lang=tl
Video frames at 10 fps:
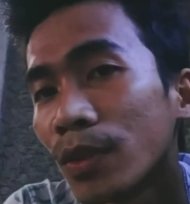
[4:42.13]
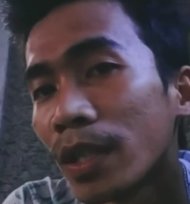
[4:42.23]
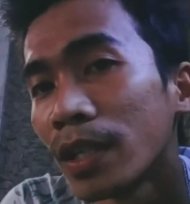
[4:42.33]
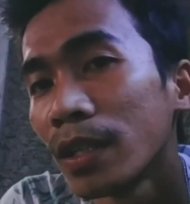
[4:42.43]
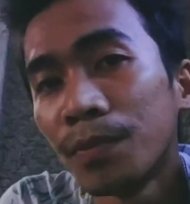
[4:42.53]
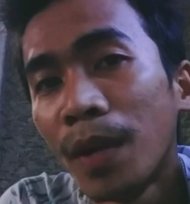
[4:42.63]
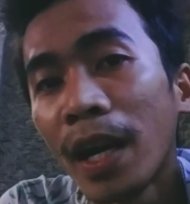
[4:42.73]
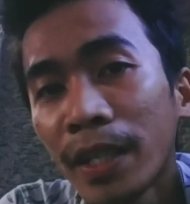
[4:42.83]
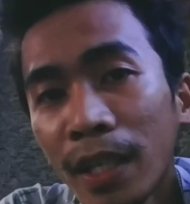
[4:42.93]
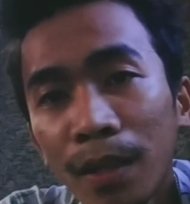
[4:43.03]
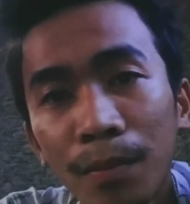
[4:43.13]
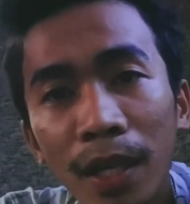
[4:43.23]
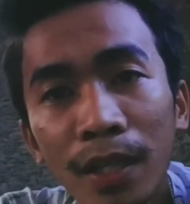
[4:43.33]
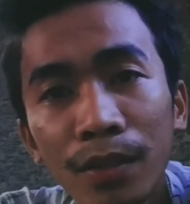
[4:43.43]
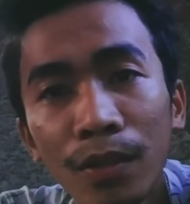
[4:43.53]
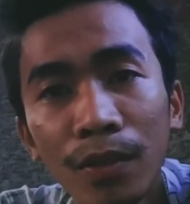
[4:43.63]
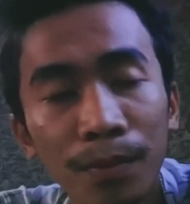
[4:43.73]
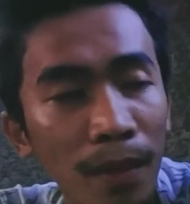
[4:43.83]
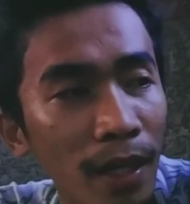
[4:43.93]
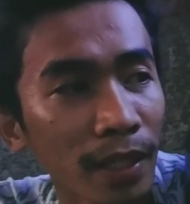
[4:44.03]
to ng makina mga idol
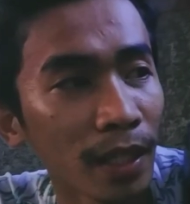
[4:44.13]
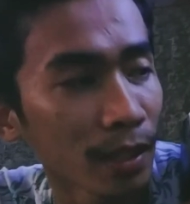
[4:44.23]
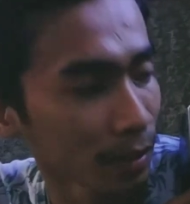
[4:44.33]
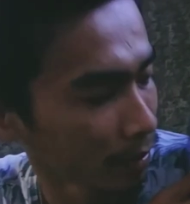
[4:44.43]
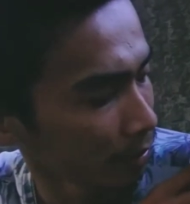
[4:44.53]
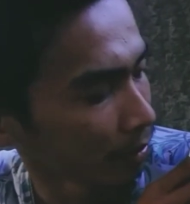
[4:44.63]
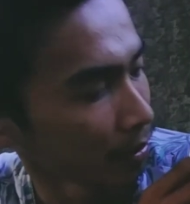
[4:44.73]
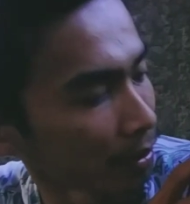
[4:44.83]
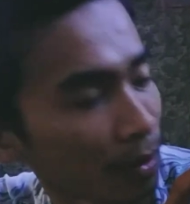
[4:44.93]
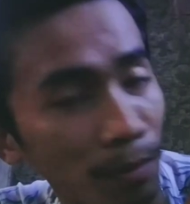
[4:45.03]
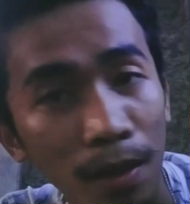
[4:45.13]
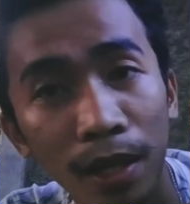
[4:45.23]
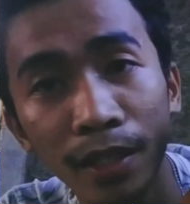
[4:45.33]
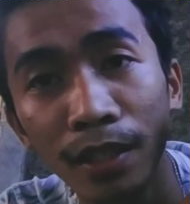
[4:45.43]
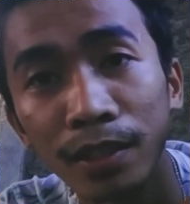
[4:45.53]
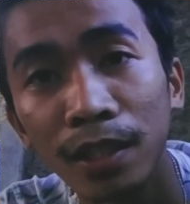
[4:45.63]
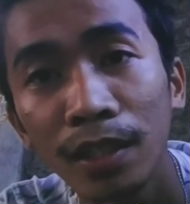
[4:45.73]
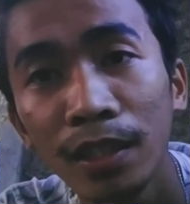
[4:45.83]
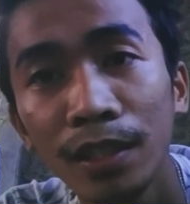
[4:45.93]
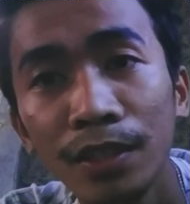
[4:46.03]
makina makina ang
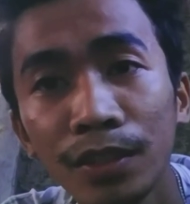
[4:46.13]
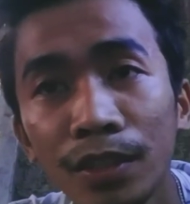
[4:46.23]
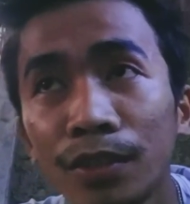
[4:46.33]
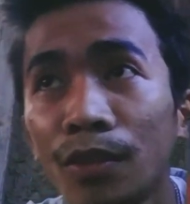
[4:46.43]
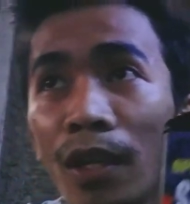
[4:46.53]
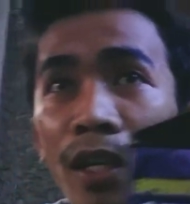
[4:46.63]
nililinis nito